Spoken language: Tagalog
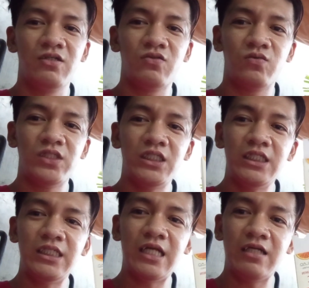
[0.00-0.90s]
So,
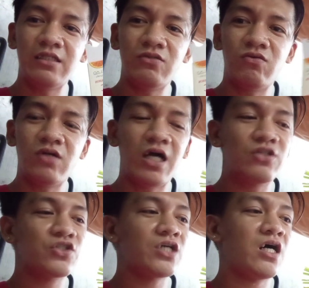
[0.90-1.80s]
titignan natin kung
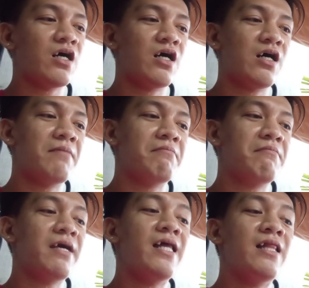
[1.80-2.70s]
gaano siya ka
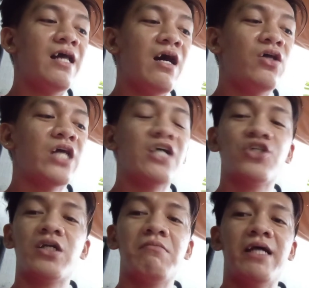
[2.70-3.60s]
mela o
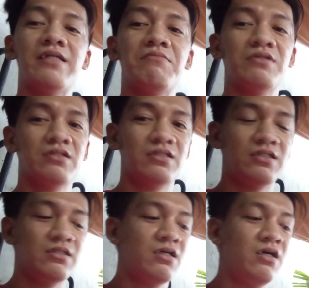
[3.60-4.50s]
natural vitamins.
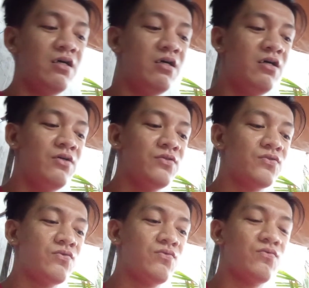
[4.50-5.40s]

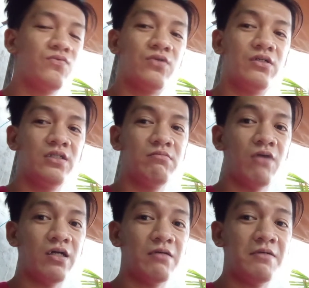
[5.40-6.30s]
So,
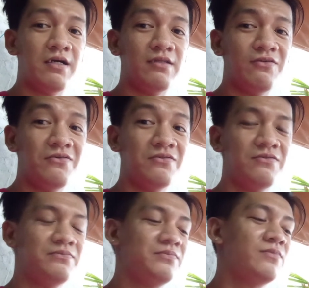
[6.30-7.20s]
baka naman, no?
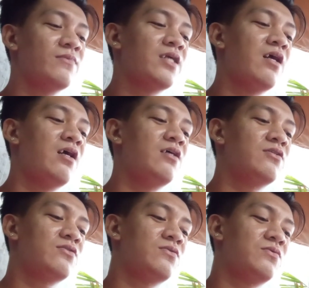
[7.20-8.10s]

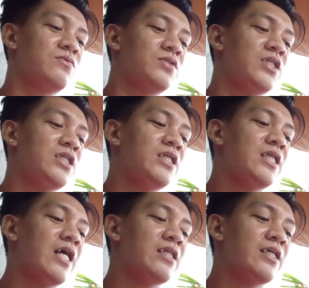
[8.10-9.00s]
So, titignan
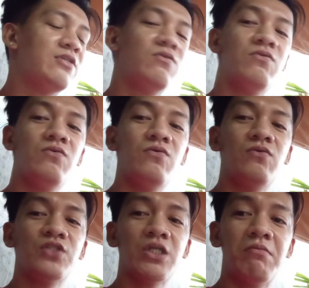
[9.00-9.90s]
natin
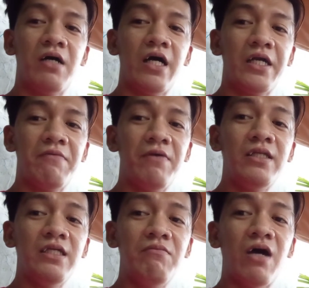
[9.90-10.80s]
kung siya ba ay
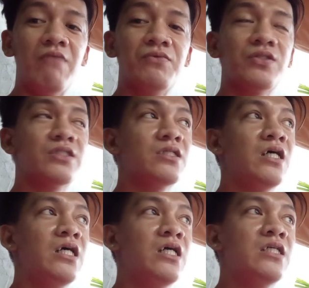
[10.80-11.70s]
effective after
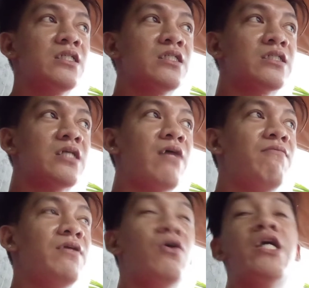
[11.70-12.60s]

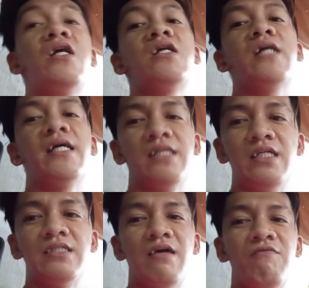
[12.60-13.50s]
7 or 9
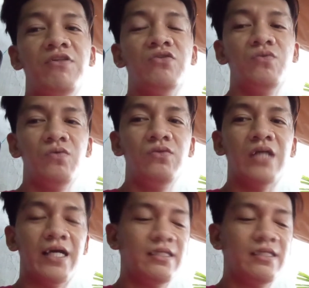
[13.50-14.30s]
days. 7 to 9